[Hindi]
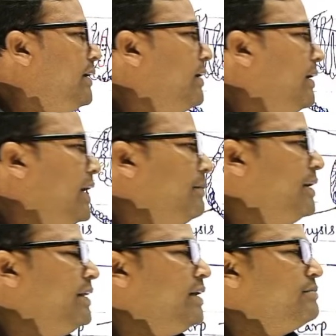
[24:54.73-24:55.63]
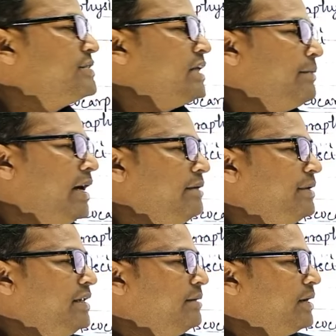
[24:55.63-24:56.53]
है हाइमेनियम सब
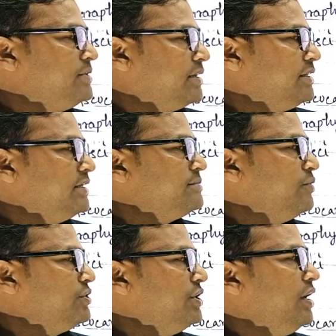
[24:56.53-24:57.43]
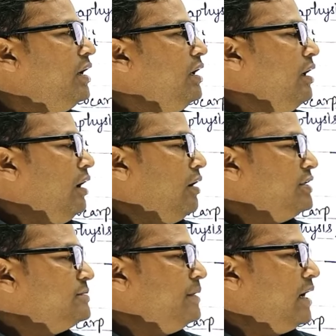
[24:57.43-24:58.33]
हाइमेनियम आप जानते हैं इसमें होती है
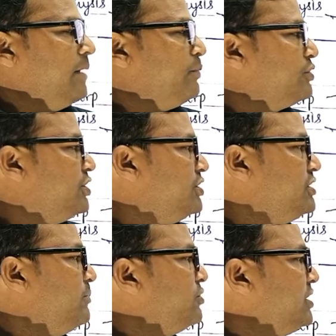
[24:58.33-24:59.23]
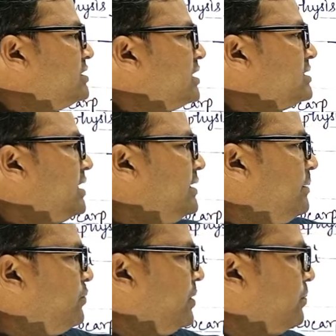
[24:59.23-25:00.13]
और इसमें हाइपोथीसियम होती है संरचना
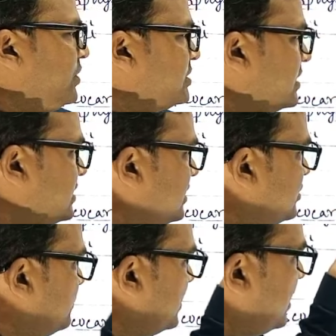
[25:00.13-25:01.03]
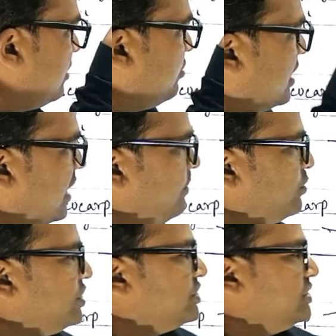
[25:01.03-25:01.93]
ये पूरी पूरी संरचना जिस पर धारण हो रहा है
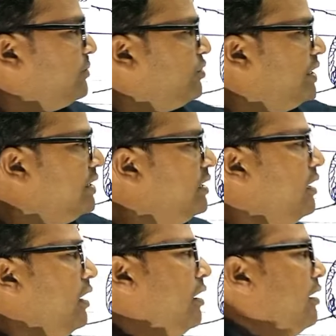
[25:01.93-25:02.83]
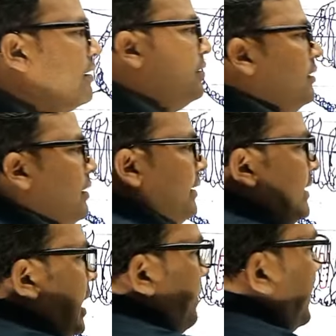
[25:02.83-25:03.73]
हाइपोथीसियम हो गई और
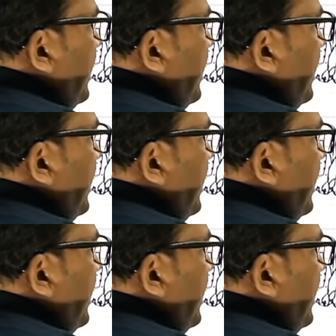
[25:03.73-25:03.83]
यहाँ